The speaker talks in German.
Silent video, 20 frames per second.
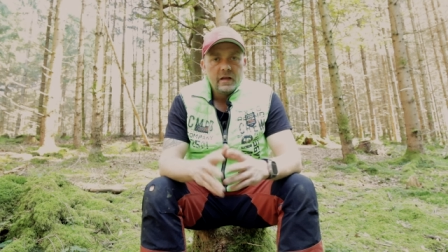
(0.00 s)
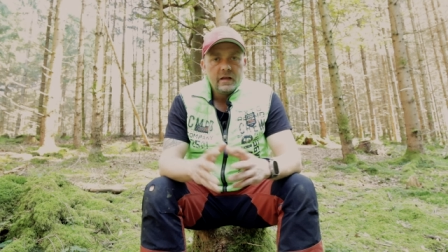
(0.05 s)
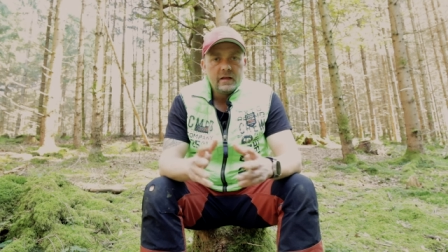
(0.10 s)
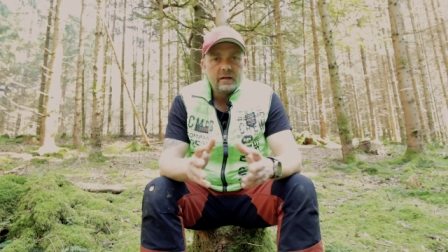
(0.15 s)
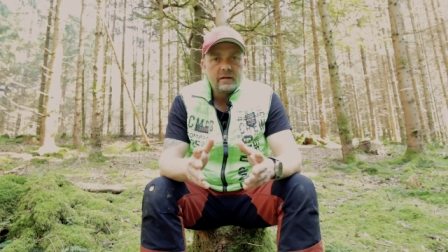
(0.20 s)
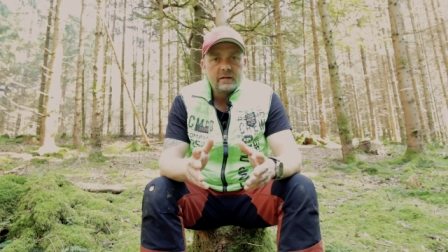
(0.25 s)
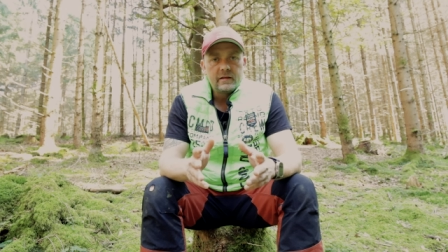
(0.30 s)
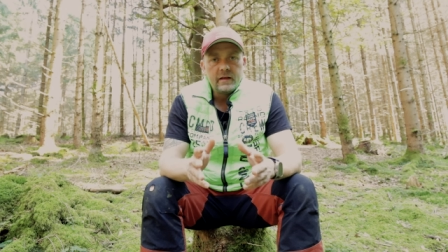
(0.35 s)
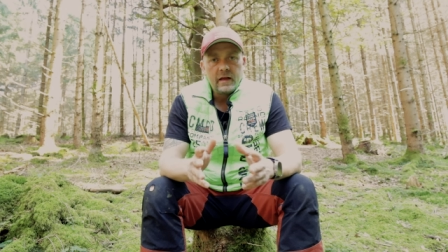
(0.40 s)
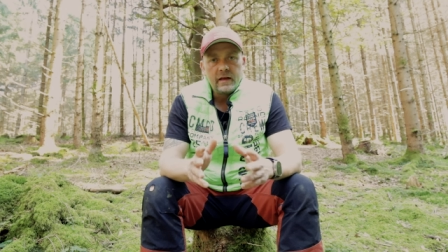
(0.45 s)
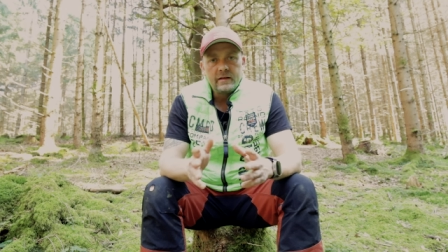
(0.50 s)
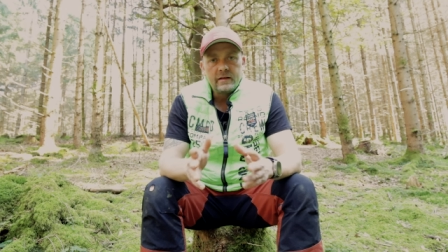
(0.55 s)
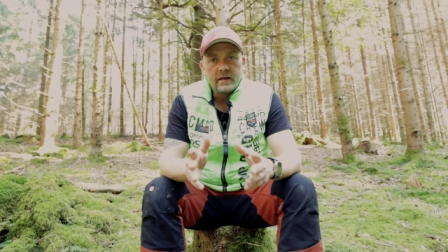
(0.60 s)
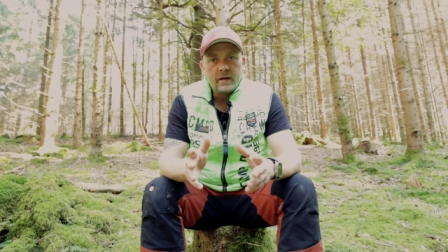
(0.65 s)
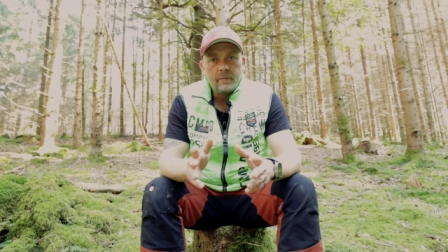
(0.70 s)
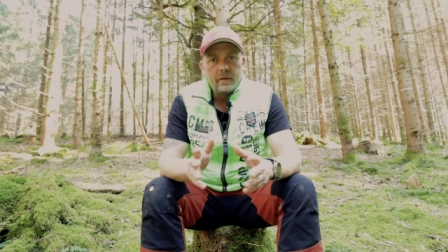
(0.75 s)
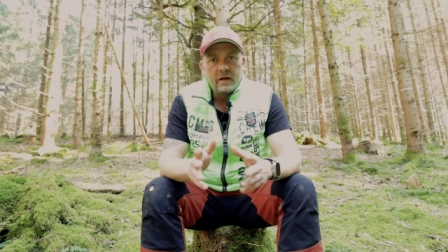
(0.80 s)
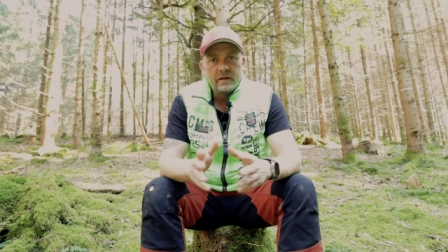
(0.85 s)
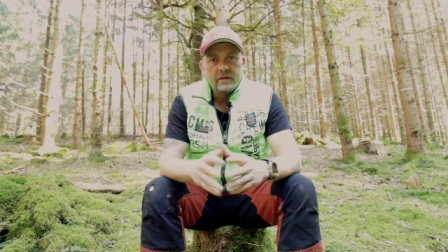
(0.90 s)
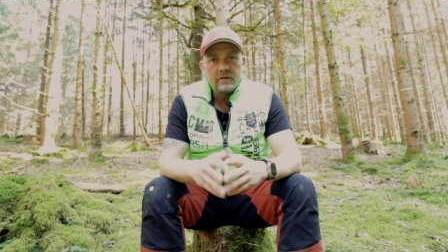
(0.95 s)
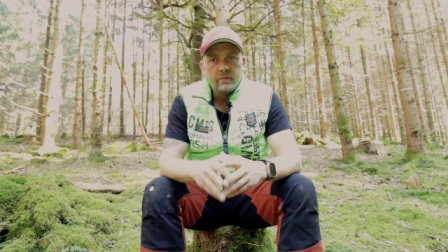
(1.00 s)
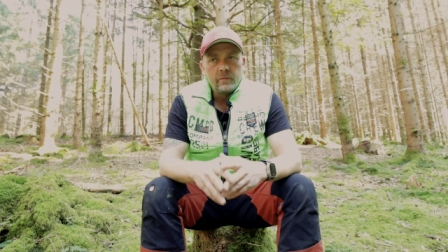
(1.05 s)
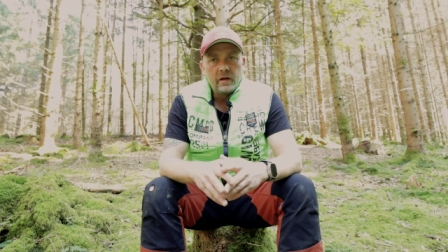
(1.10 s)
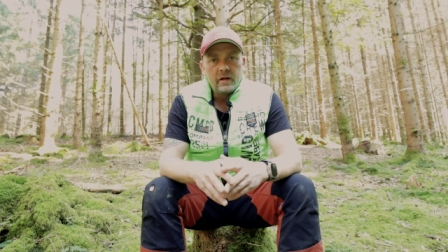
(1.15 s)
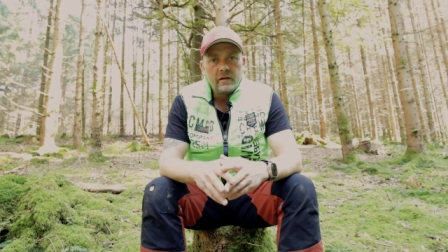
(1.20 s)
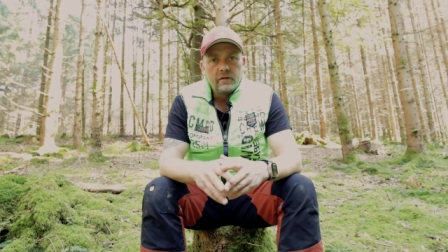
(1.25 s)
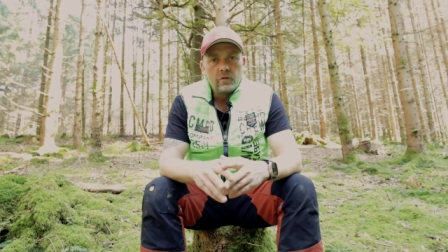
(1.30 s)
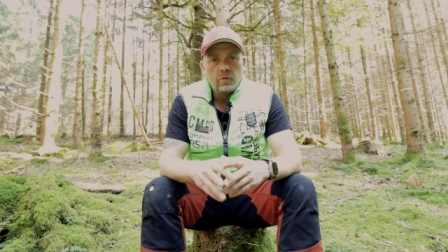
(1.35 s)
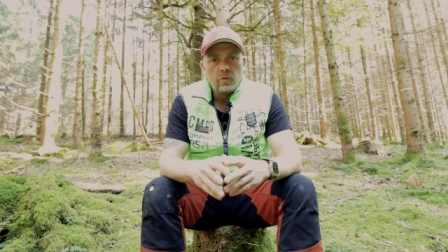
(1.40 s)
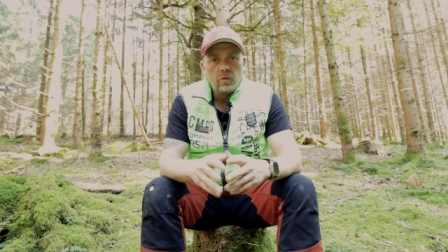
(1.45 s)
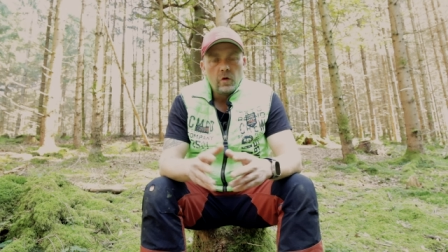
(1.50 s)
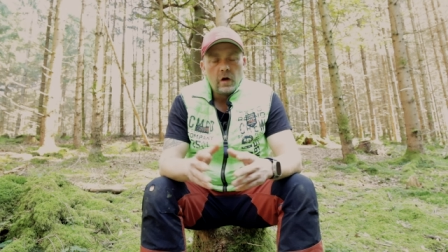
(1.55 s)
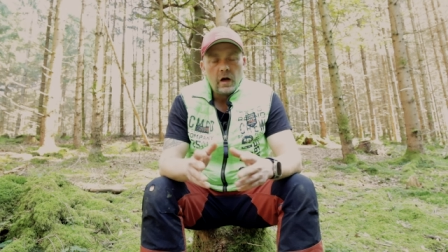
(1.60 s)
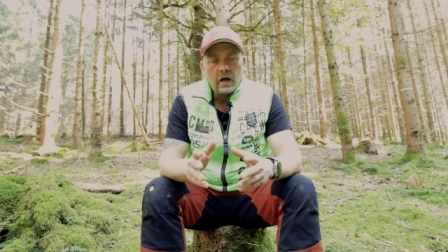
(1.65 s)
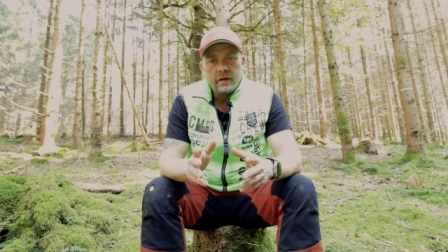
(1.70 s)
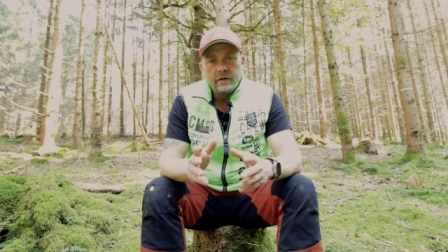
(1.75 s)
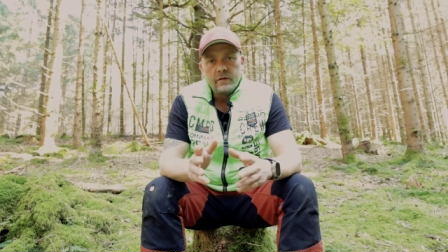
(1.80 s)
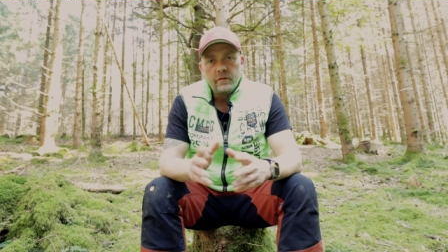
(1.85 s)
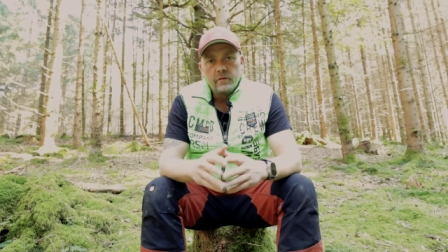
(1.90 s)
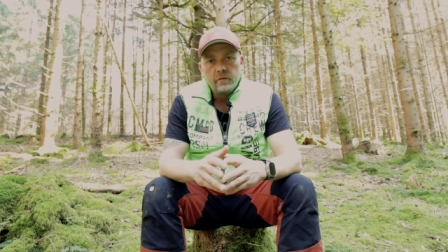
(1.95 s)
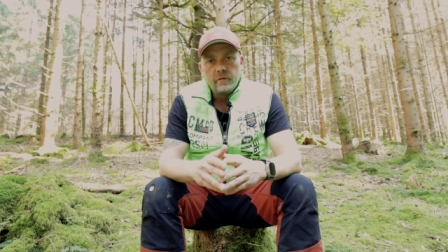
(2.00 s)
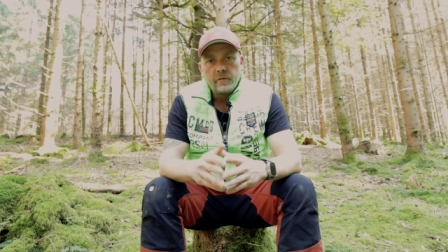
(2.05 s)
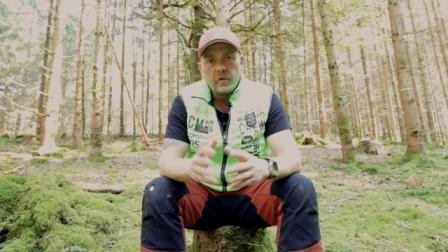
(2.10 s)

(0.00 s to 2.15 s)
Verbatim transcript: Ich denke da manchmal so an